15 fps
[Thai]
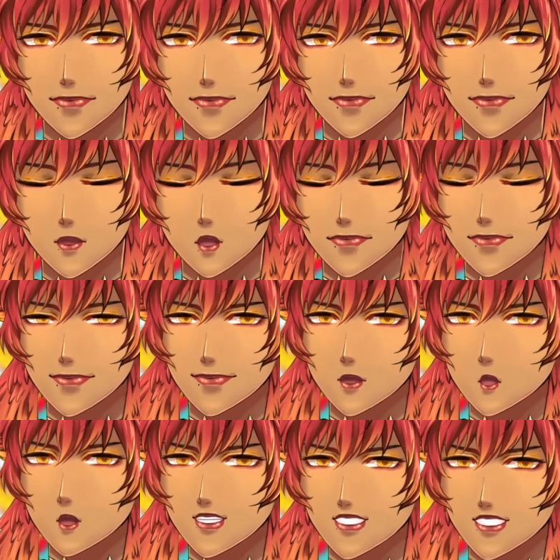เราไม่มี
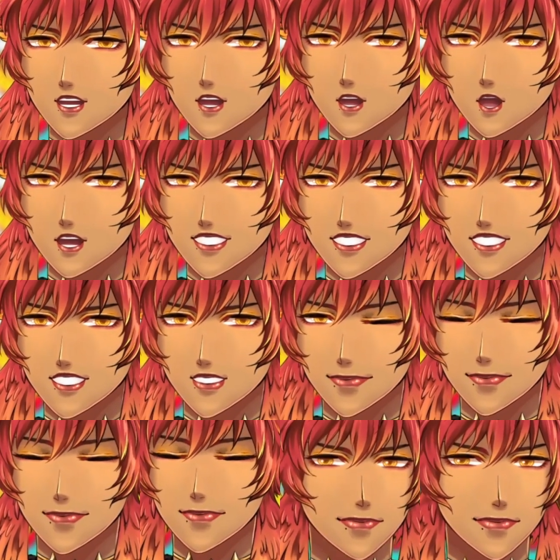เงินเลย
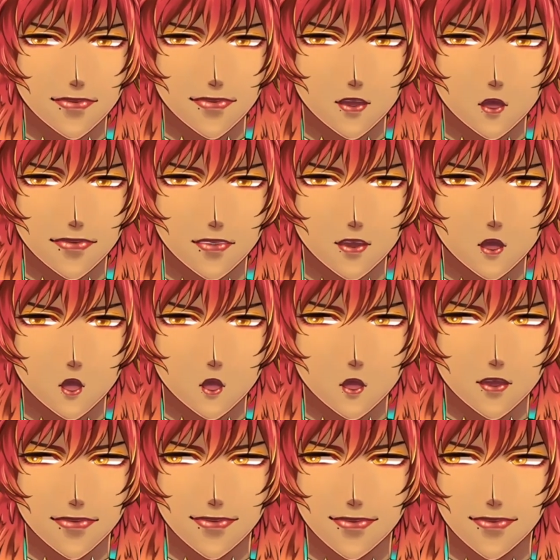แต่ตอนนี้ก็
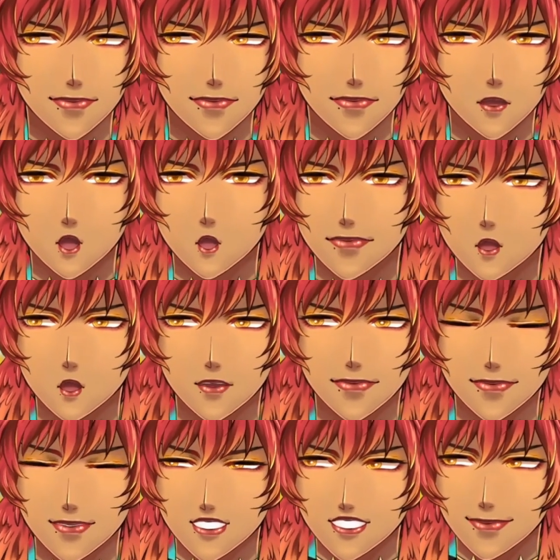มีเงินพอ
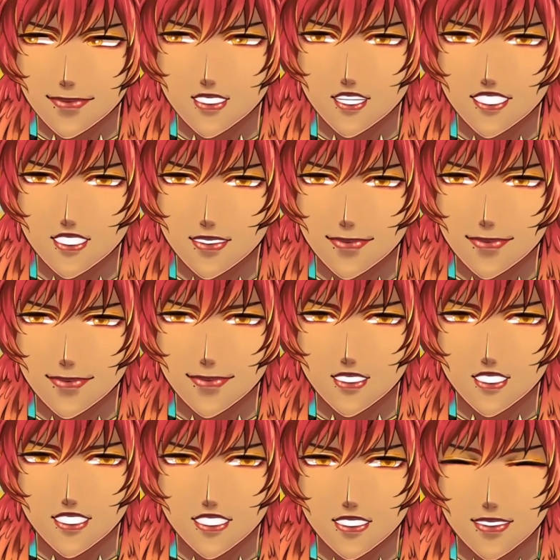ซื้อข้าวแล้วค่ะ
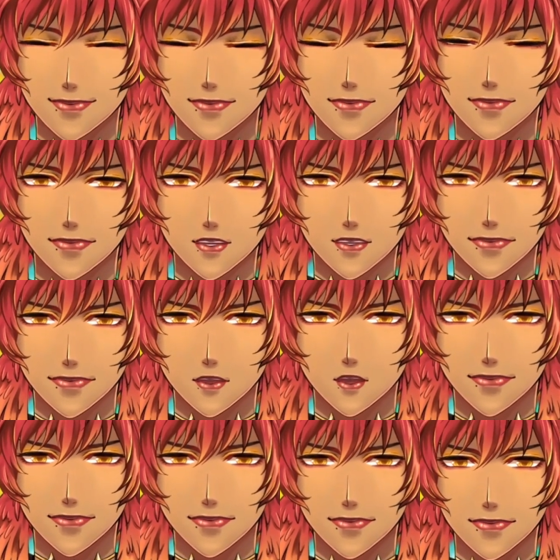ไม่ต้องห่วง
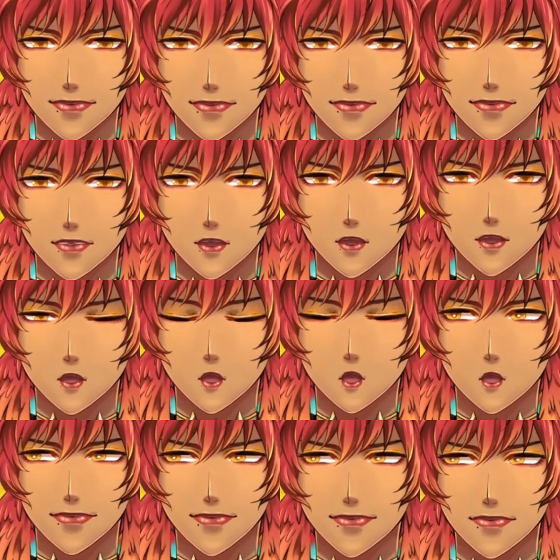
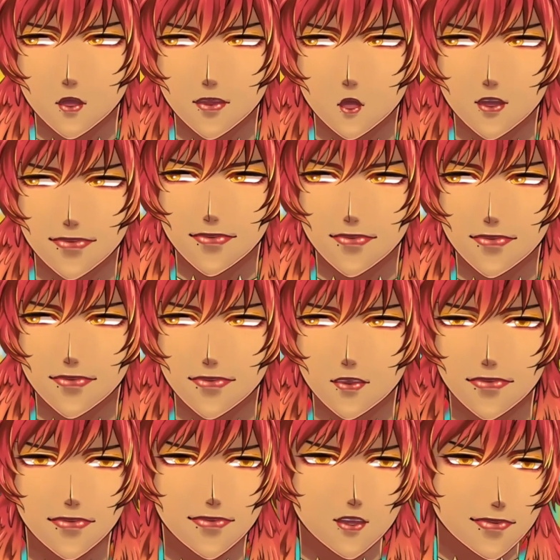เพราะว่าลู
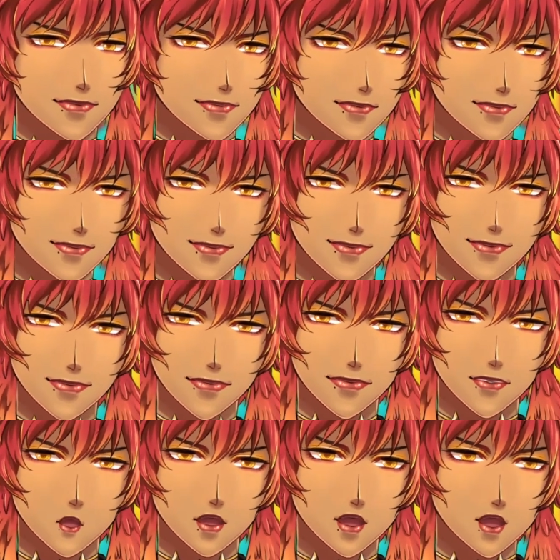กเจี๊ยบก็
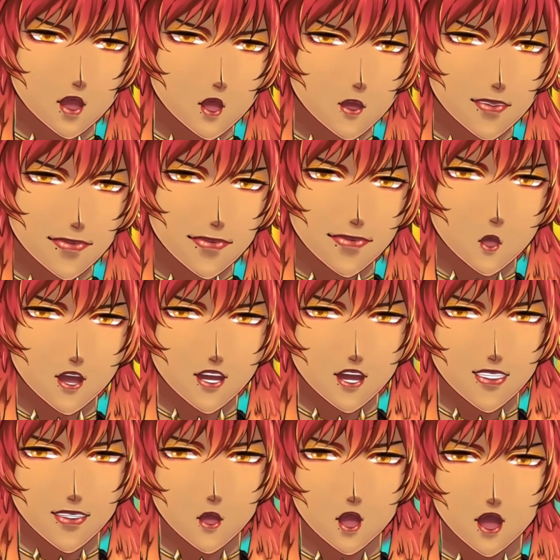คอยโดเนท
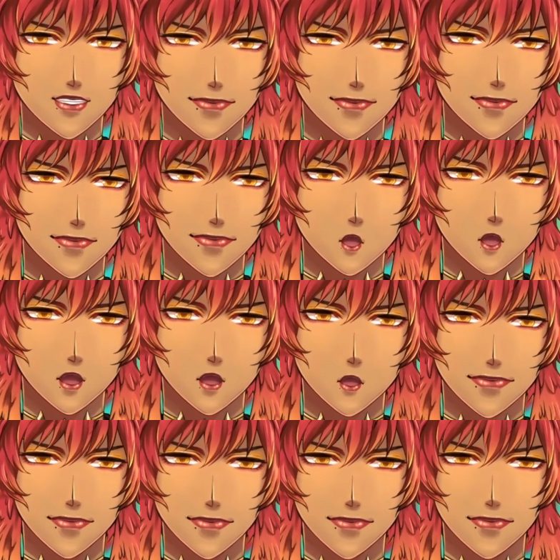ให้จนตลอด
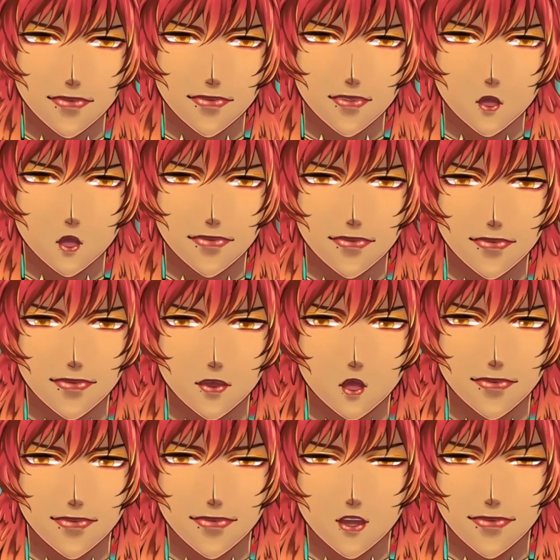หนูอยากจะขอบคุณพวกเขา
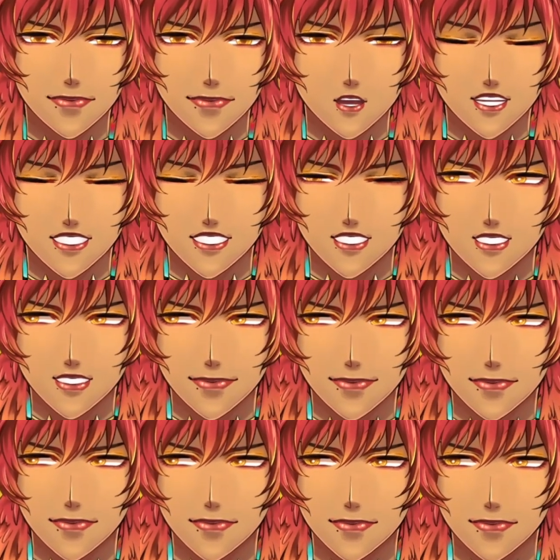มากกว่านี้จริ
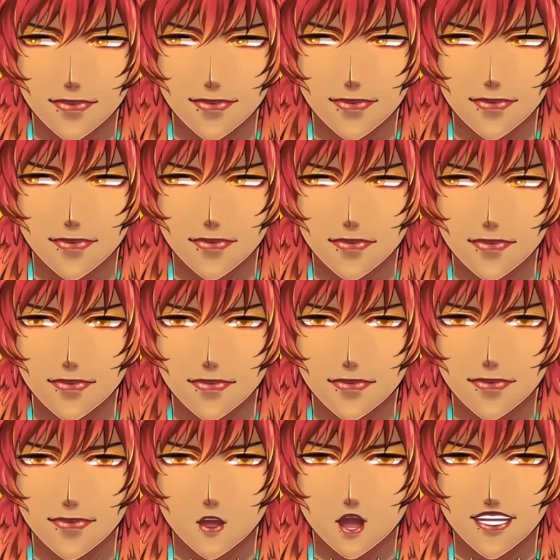งๆคือแบบ
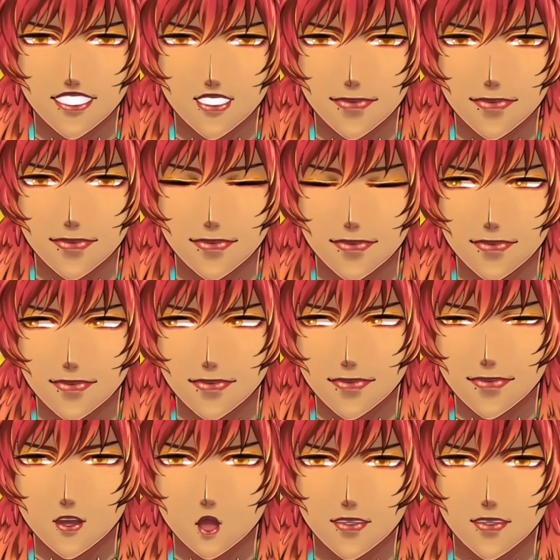รักนะน่ะ